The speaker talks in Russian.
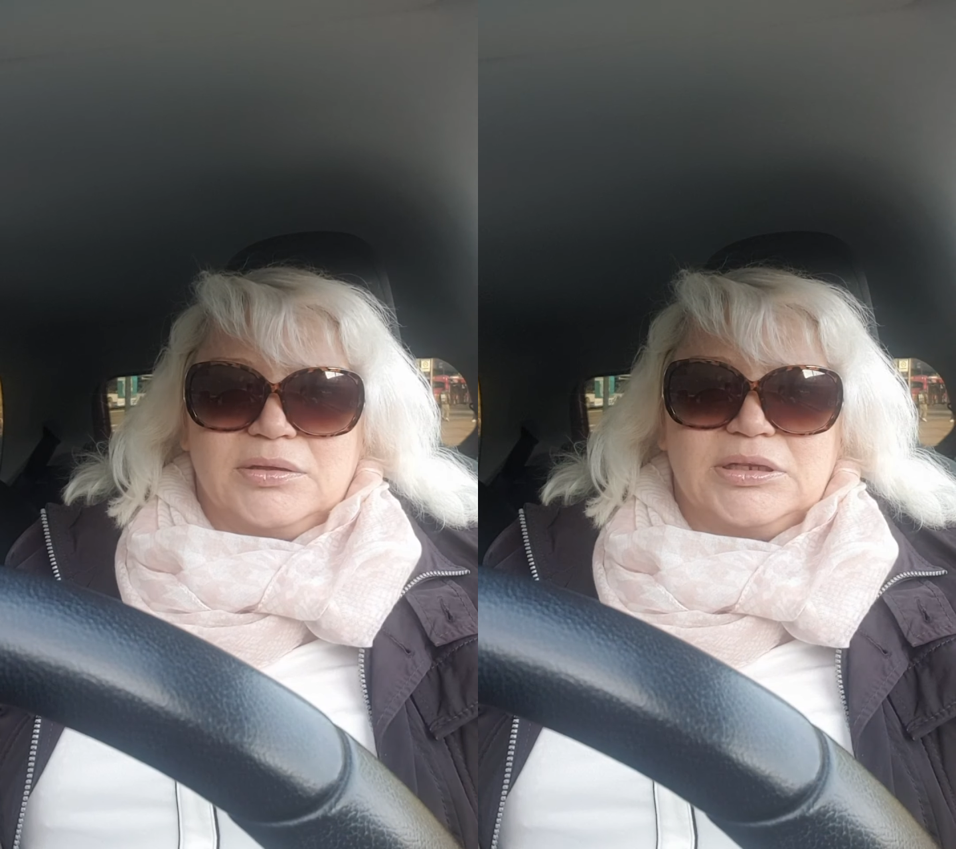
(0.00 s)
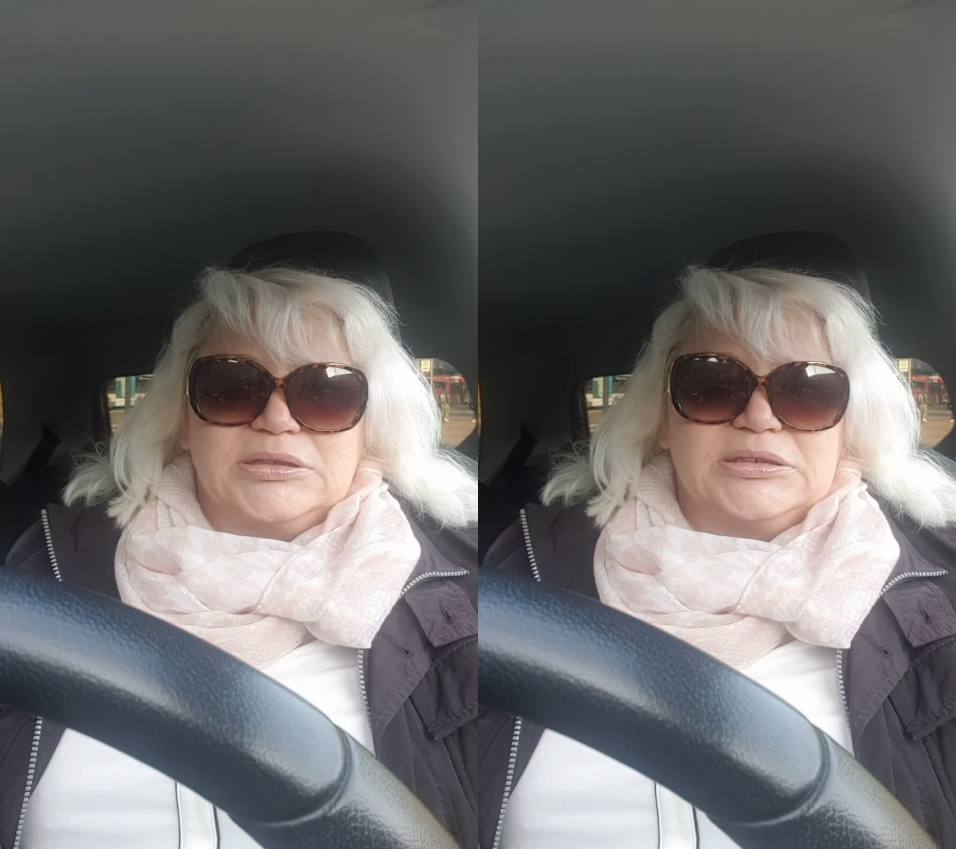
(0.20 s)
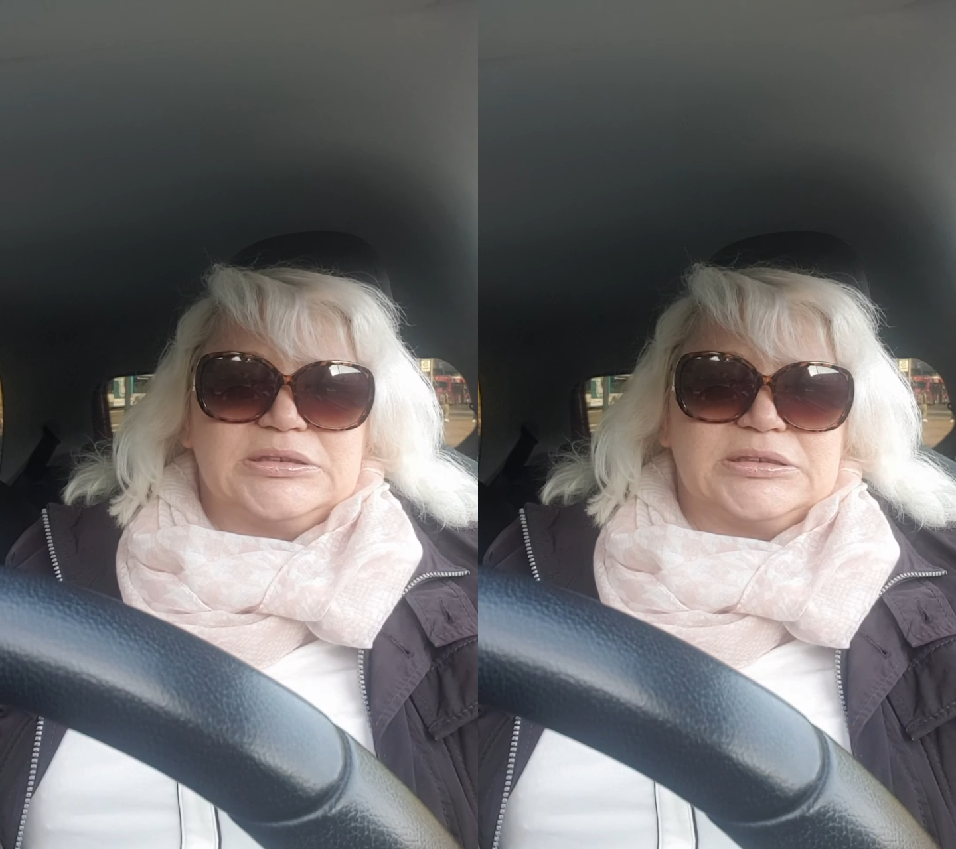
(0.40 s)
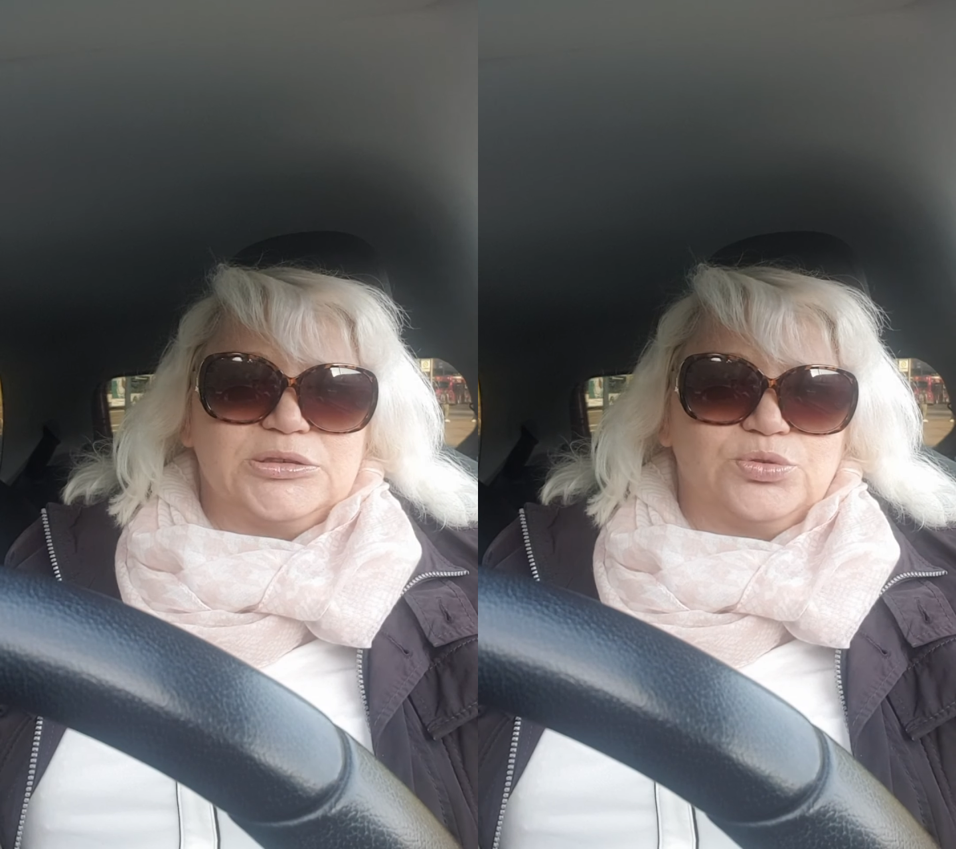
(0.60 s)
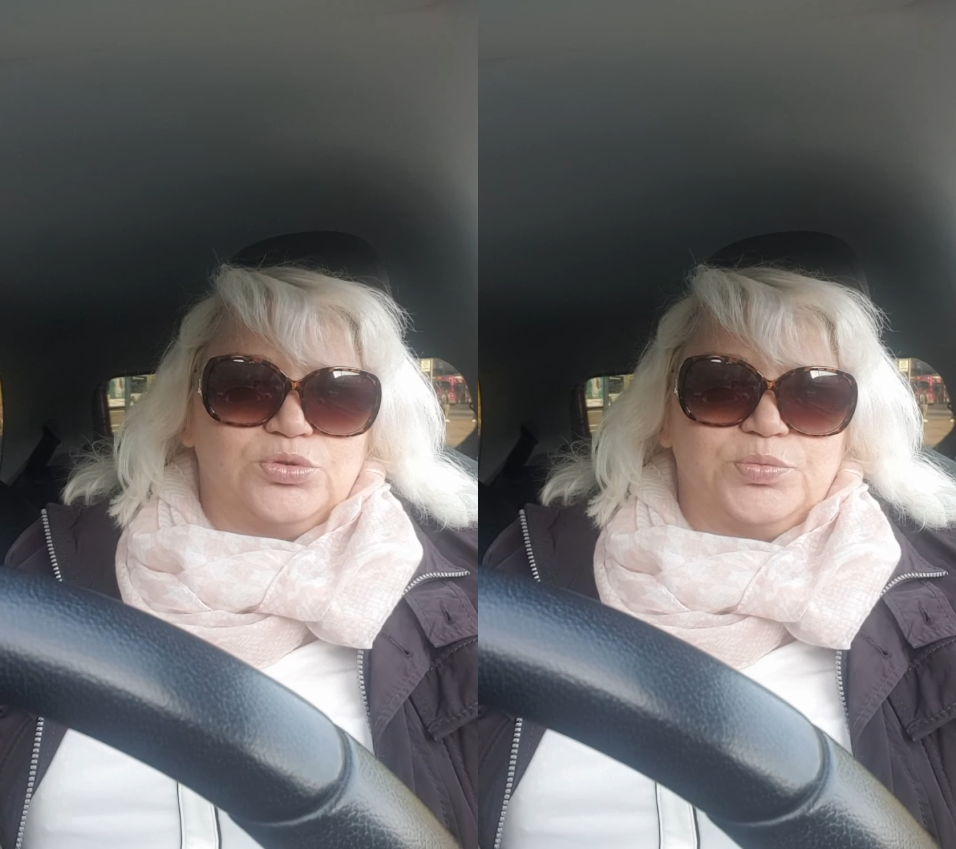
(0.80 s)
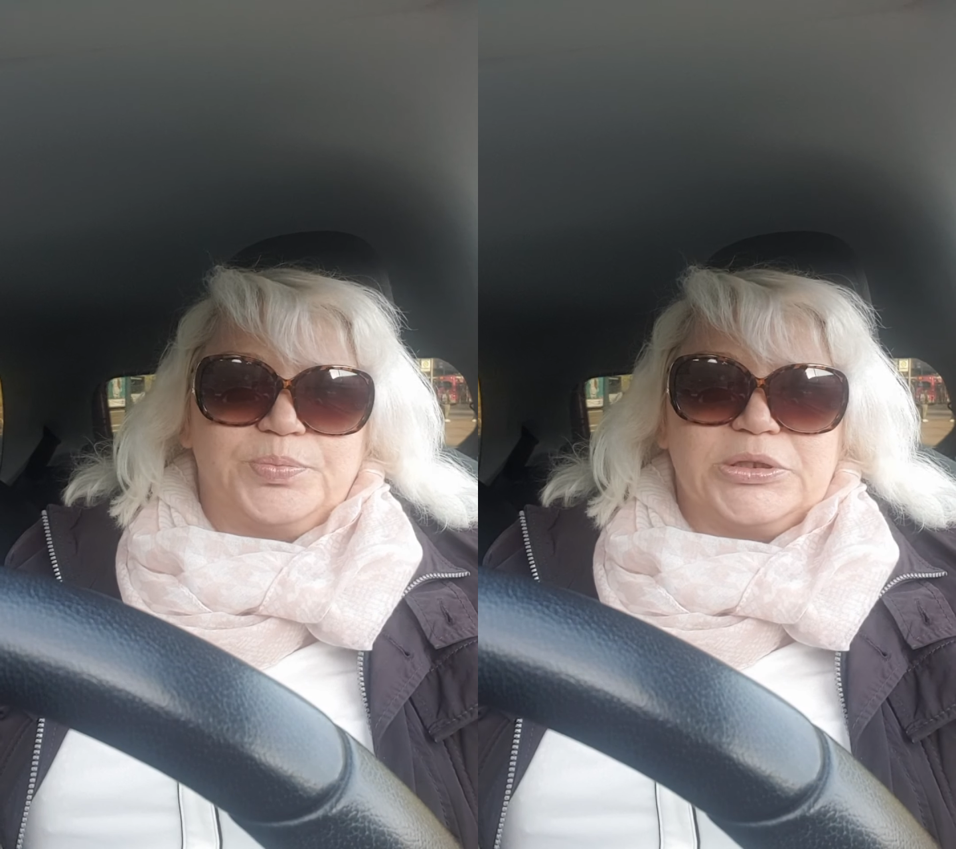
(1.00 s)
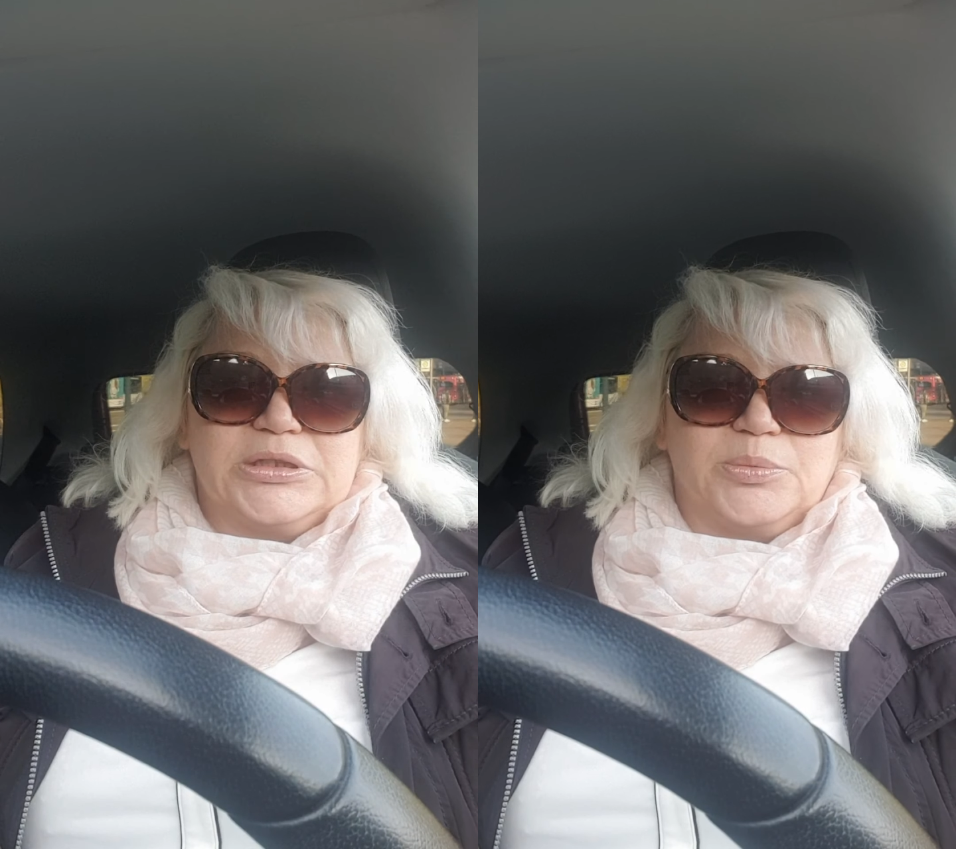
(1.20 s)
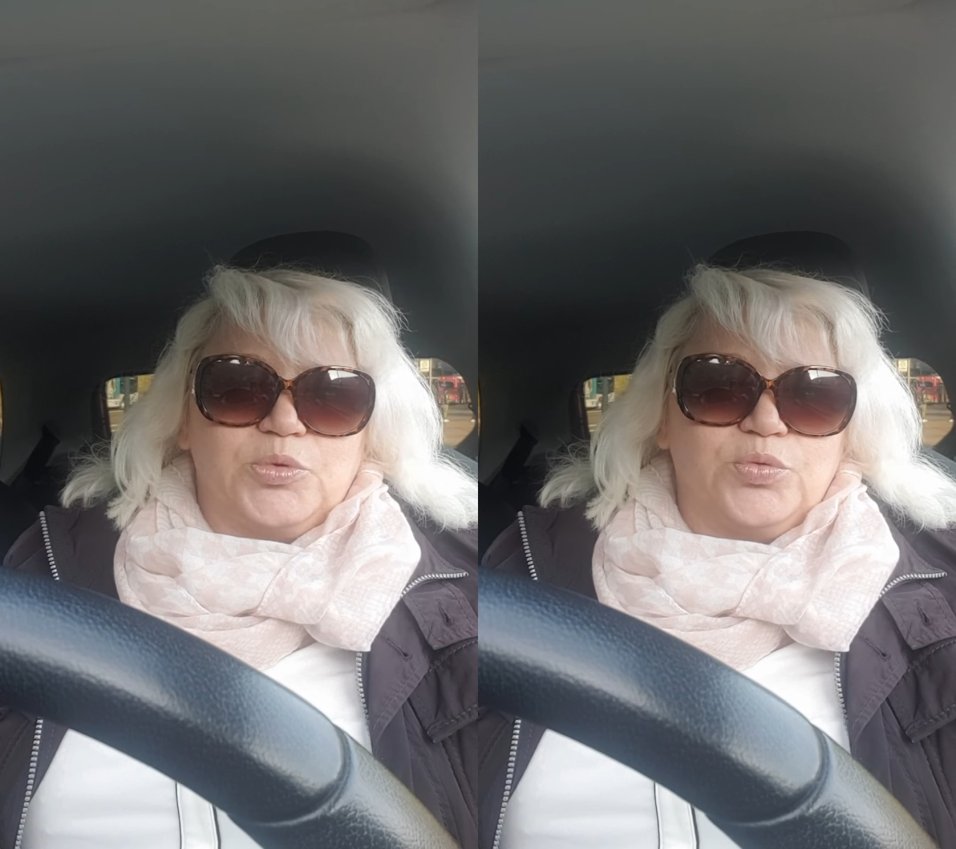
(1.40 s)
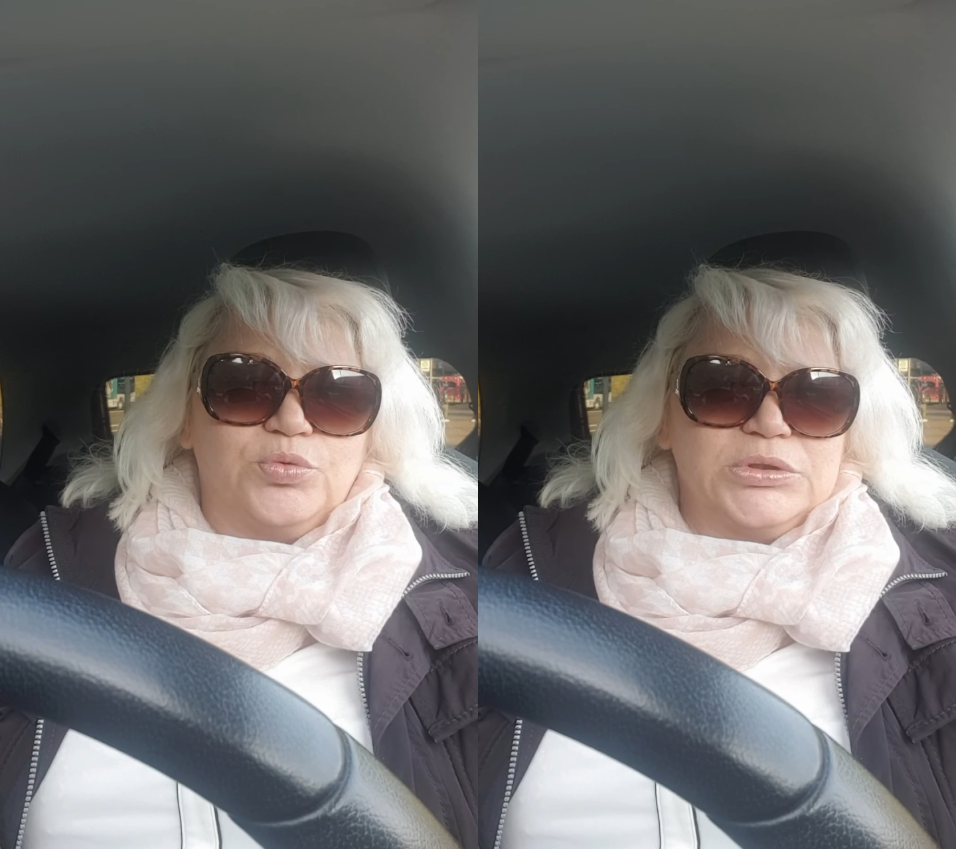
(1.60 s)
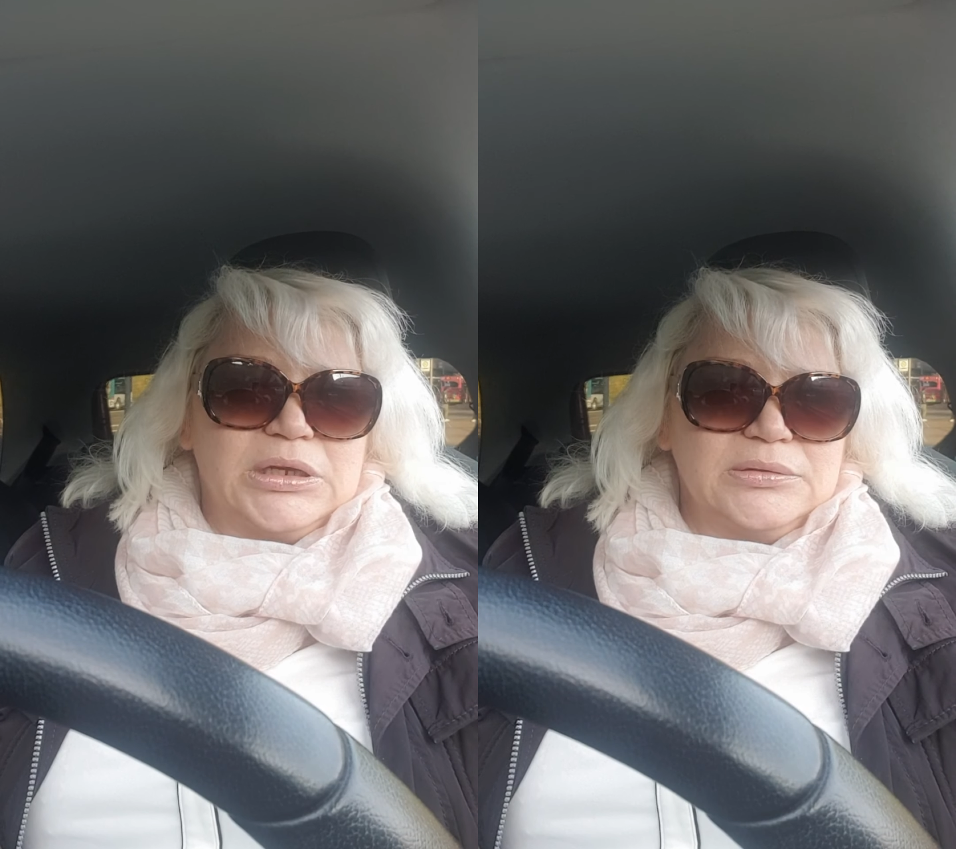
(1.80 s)
Надо сыну купить там
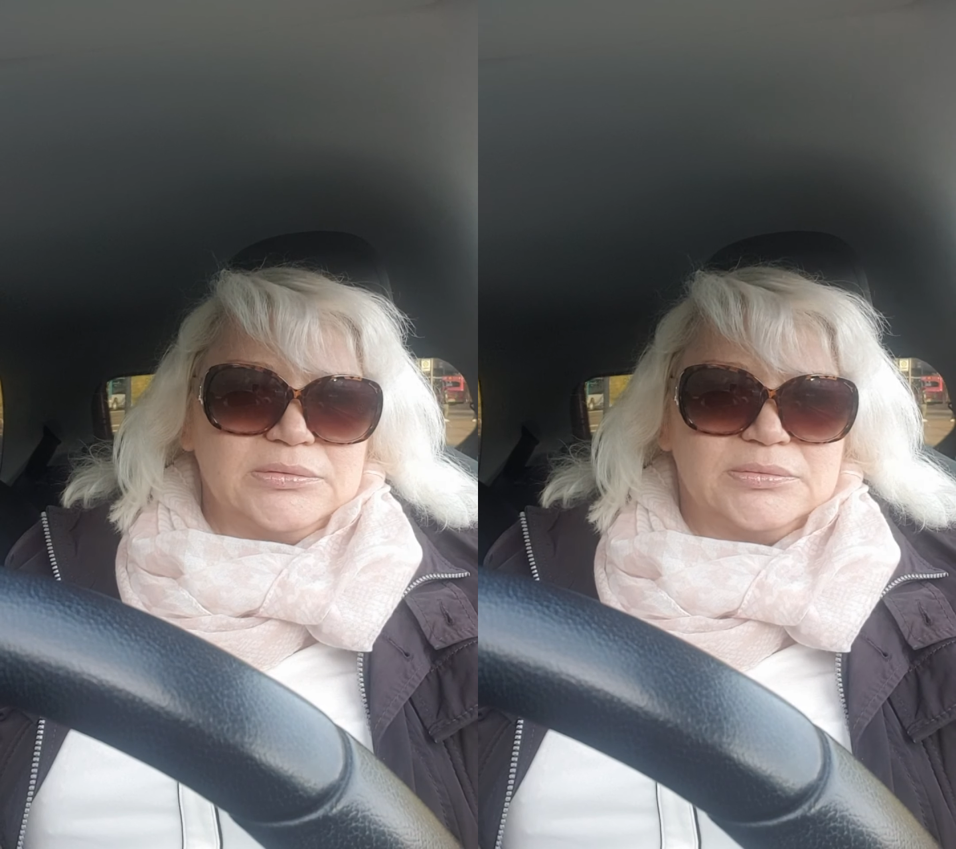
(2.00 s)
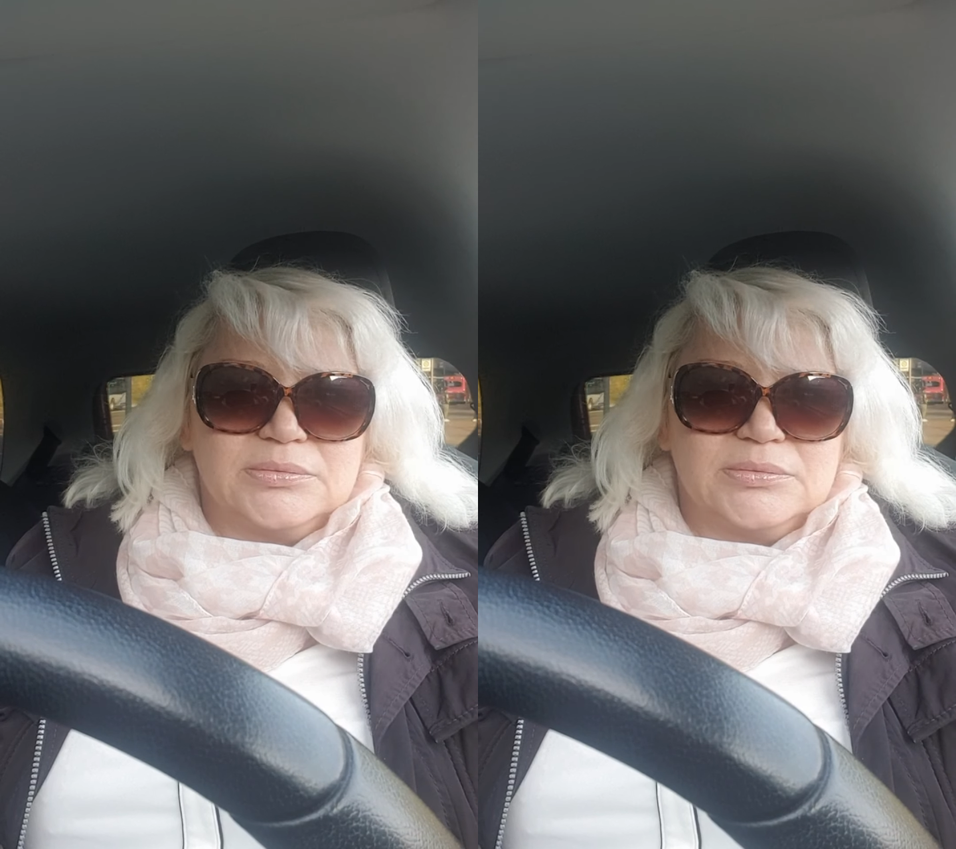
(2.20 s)
уно.